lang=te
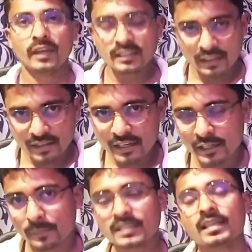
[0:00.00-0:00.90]
ఫ్రెండ్స్
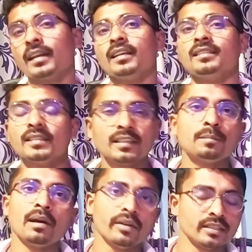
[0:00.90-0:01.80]
అందరికీ నమస్తే అండి దిస్
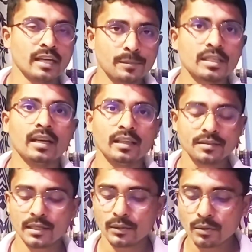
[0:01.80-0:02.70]
ఇస్ పవన్ జాబ్స్ అడ్డా
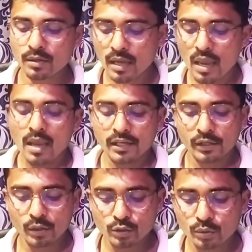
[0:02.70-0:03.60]
ఇన్ తెలుగు
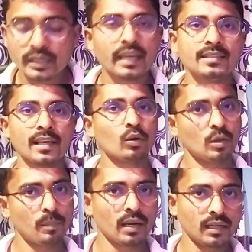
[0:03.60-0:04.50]
ఈరోజు కేసీఆర్
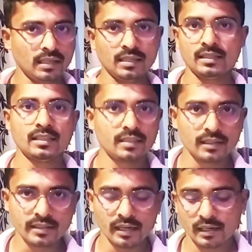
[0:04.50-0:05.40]
ఒక ప్రకటన అయితే
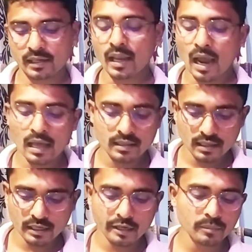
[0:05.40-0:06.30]
చేశాడండి అది
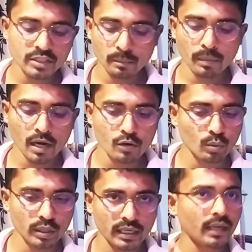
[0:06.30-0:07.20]
ఏం చెప్పాడు
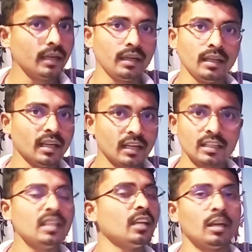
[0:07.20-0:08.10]
ఏంటి
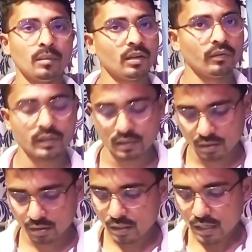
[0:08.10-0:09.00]
అనేది నేను మీకు విత్